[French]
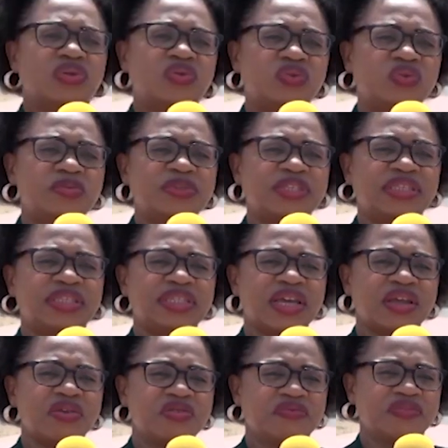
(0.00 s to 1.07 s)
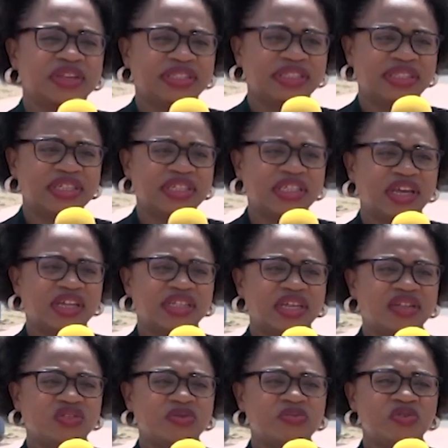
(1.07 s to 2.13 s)
Nous sommes ici à l'université chez
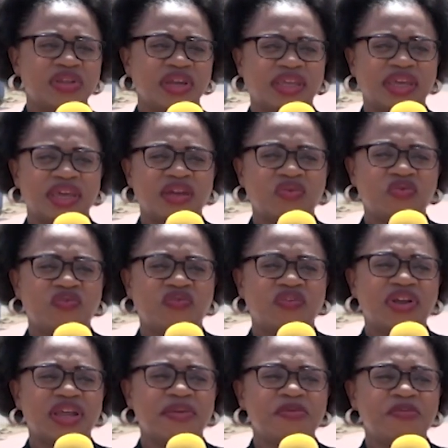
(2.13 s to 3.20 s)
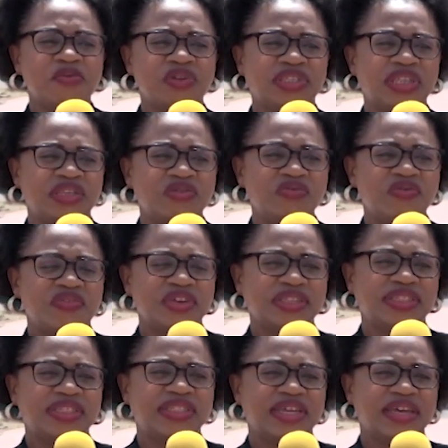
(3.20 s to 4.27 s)
Anta Diop de Dakar devant la bibliothèque
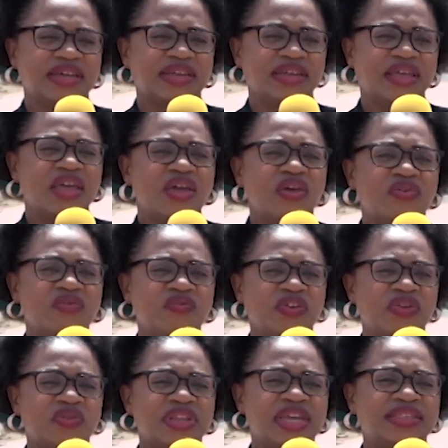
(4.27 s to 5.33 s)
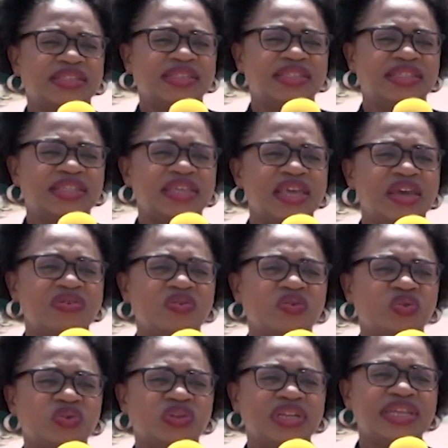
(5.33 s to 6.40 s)
universitaire. Nous venons d'assister à une
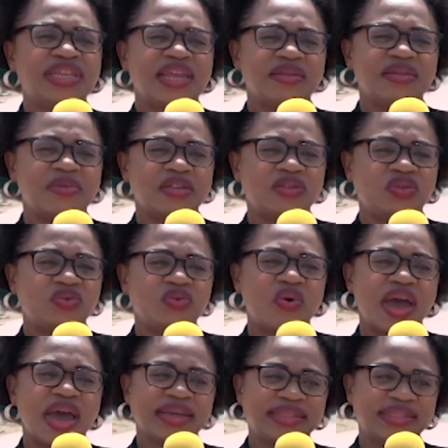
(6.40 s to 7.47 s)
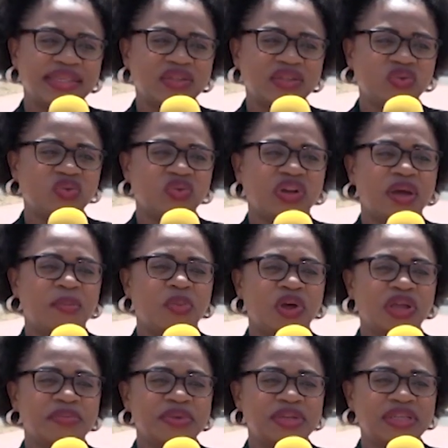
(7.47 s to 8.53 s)
journée d'animation axée sur
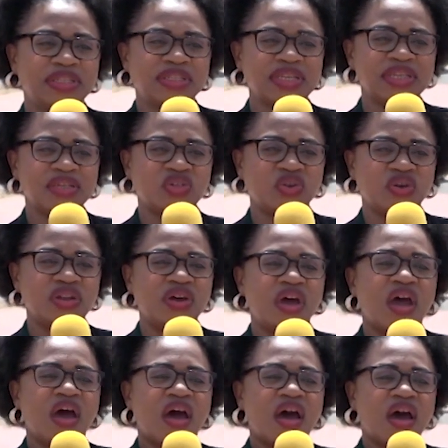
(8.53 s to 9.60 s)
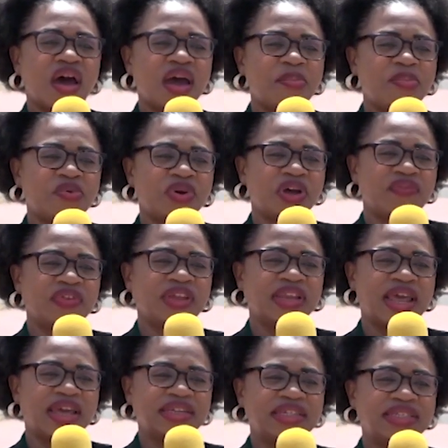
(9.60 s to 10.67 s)
l'employabilité des jeunes en rapport
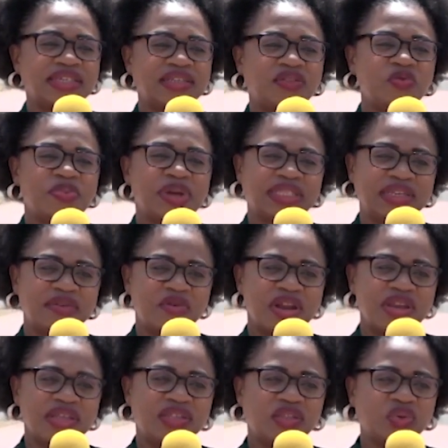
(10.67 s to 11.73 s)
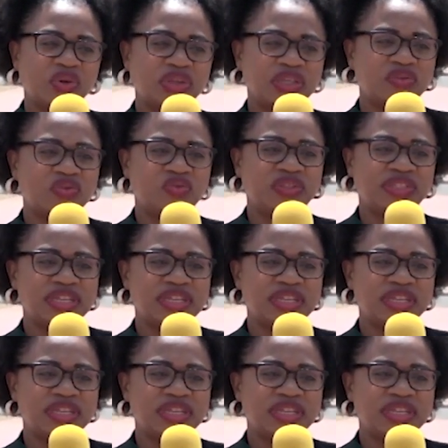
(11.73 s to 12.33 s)
avec la richesse du patrimoine historique du